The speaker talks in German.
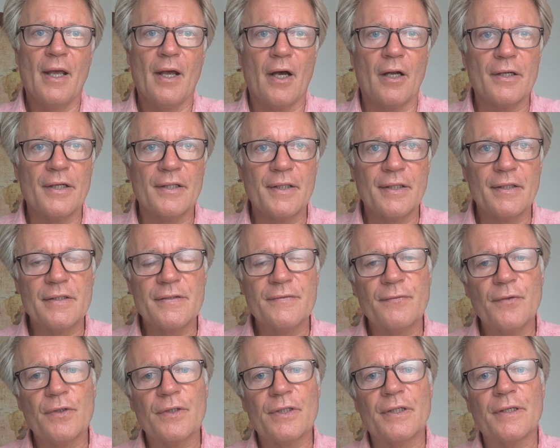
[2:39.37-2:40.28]
Allerdings
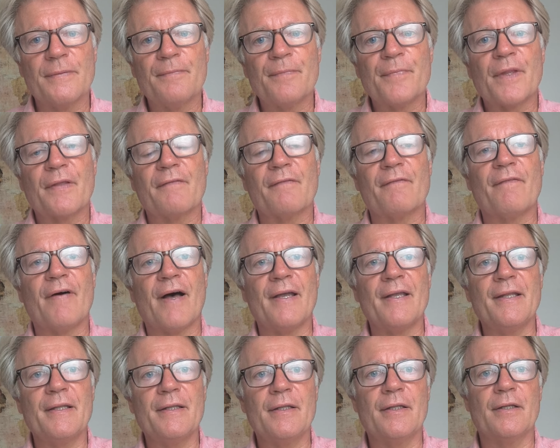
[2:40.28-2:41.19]
für die
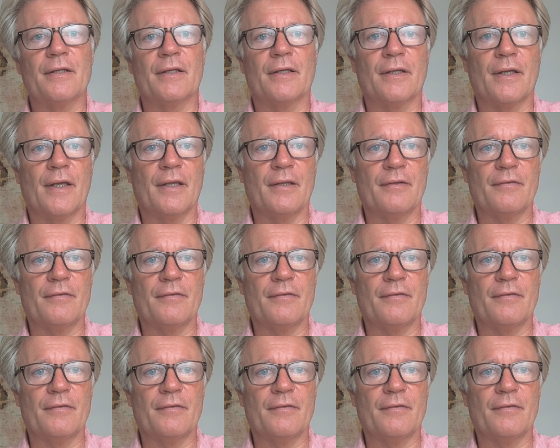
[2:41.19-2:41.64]
weiter,